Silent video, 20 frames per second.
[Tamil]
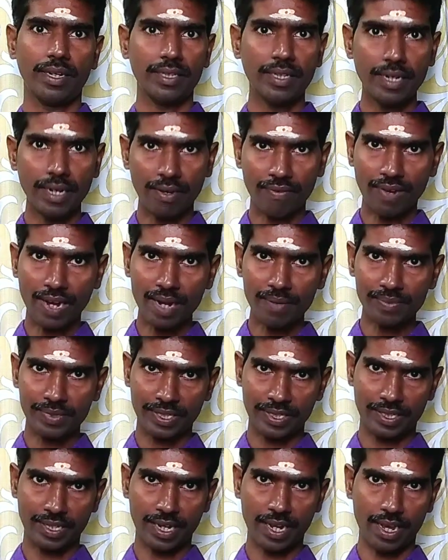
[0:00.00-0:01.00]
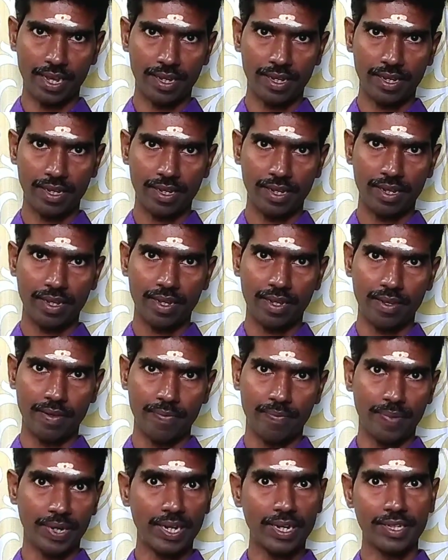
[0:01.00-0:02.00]
அதே நவாம்சத்தில்
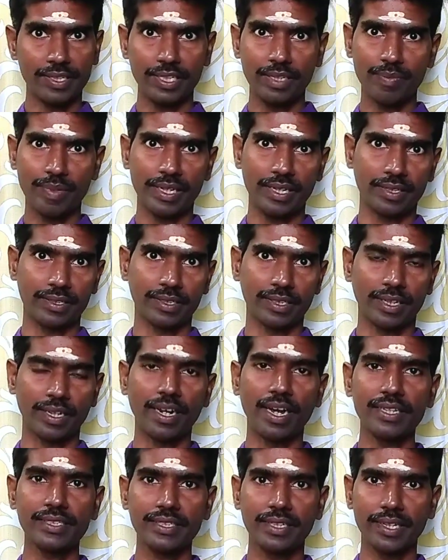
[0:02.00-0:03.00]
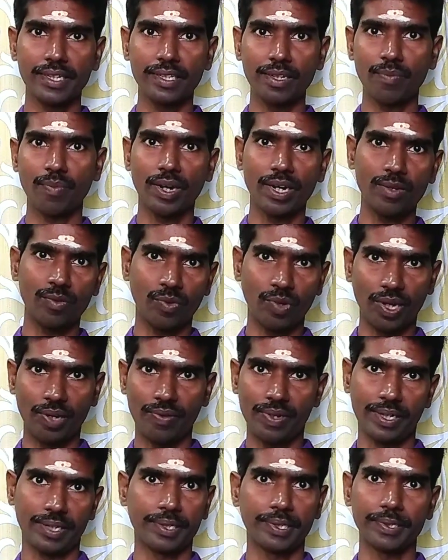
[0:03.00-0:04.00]
பலம் அதிகமாக இருக்குது ராசி கட்டத்தில் பலம்
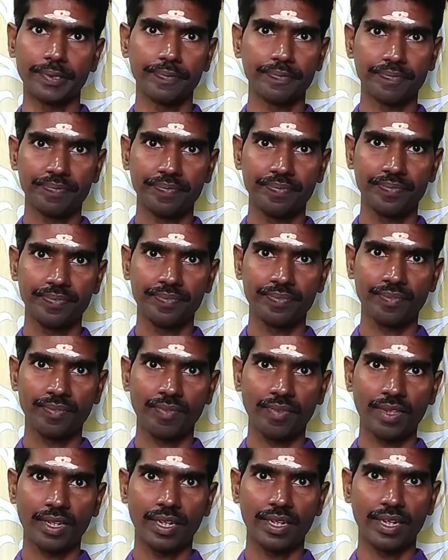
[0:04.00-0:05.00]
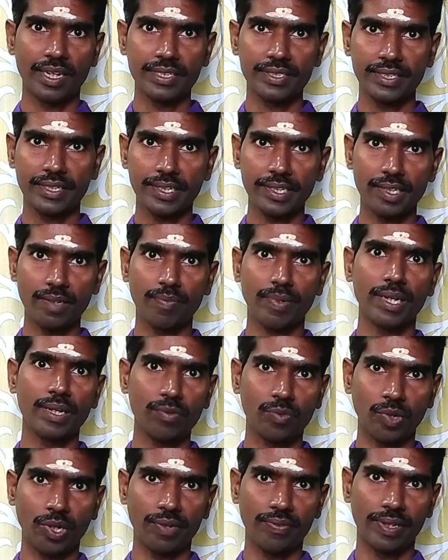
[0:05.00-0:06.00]
குறைவாக இருக்குது ராசி கட்டத்தில்
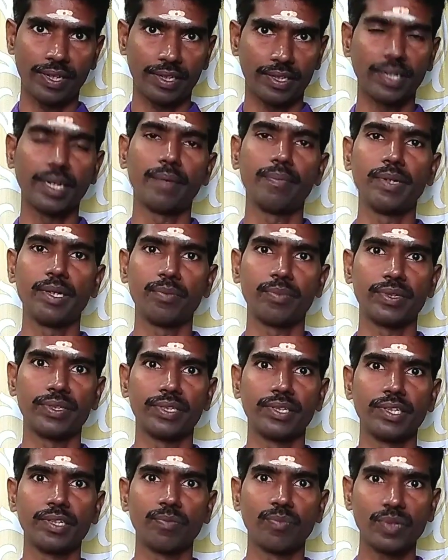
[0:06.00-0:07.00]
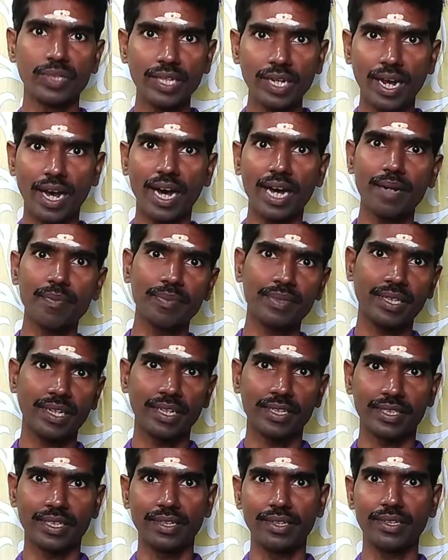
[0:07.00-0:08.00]
பலம் குறைவாக இருக்குது அப்படின்னும் பொழுது முதல்
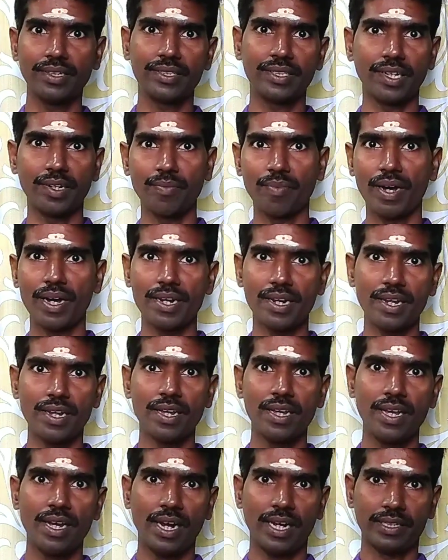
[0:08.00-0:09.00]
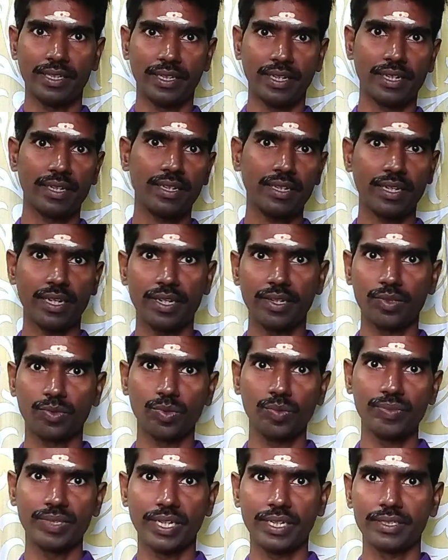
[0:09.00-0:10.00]
ஆரம்பத்தில் தட்டு தடுமாறி அந்த கிரக
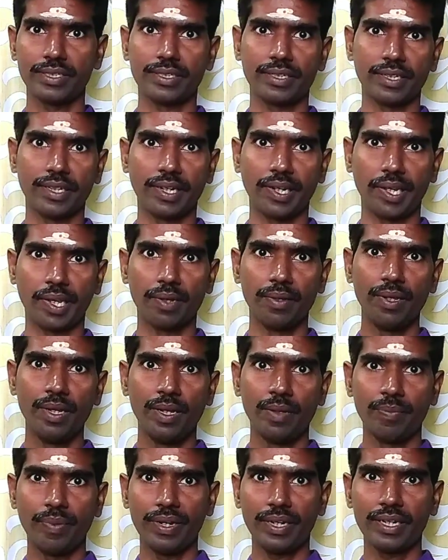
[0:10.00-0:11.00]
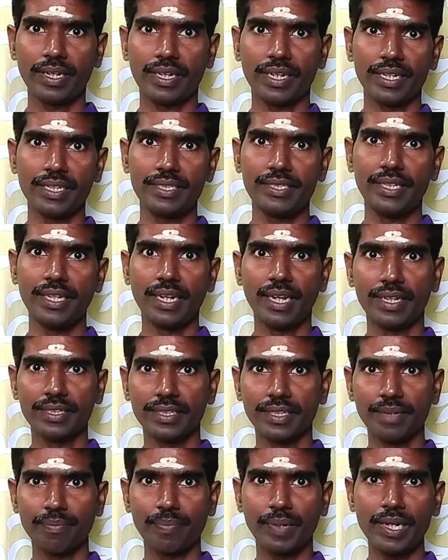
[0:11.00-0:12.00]
காலத்துவம் ஜாதகருக்கு கிடைக்கும் பிறகு கடைசியில்
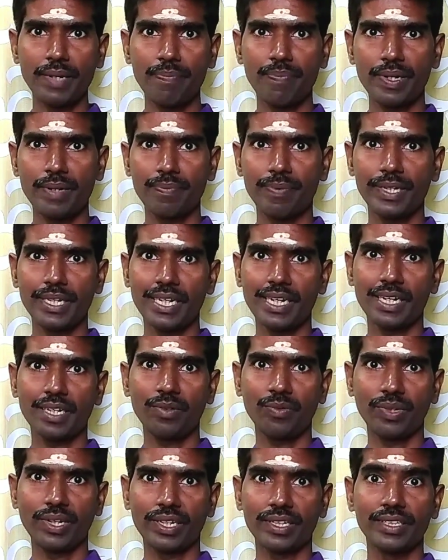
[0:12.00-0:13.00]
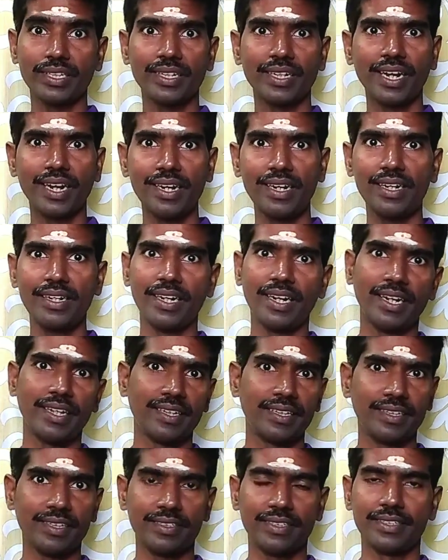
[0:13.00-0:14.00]
அது படிப்படிப்படியாக உயர்ந்த நல்ல
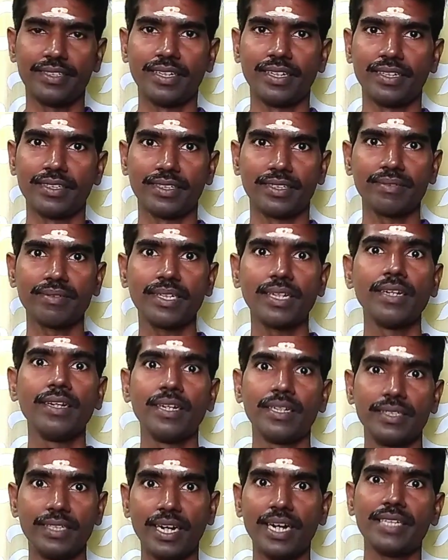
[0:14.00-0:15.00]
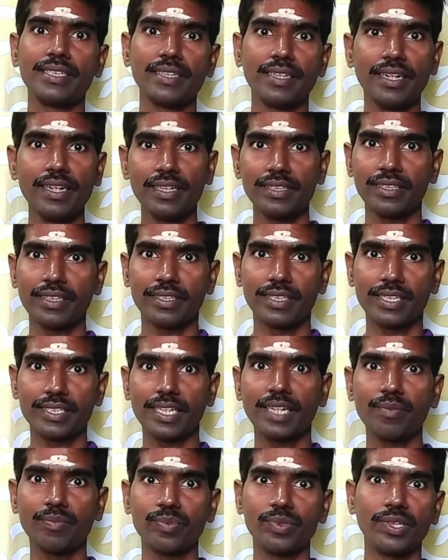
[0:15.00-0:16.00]
நிலைக்கு அந்த ஜாதகம் ஜாதகரை அந்த
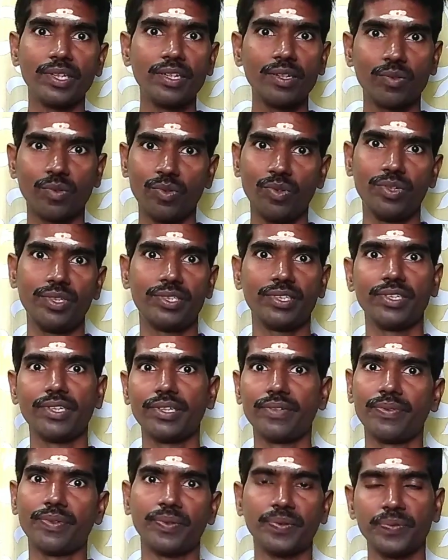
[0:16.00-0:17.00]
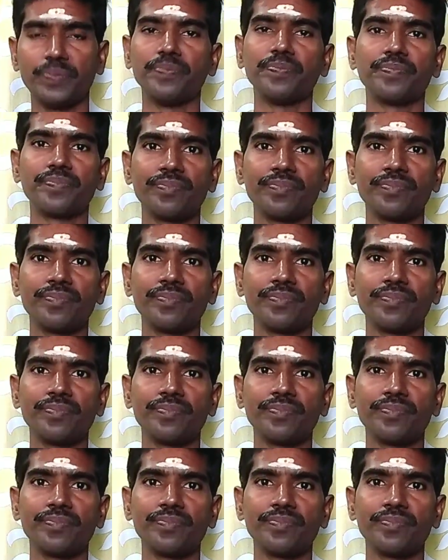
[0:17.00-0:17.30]
தசாபுத்தியில் கொண்டு சென்று விடும்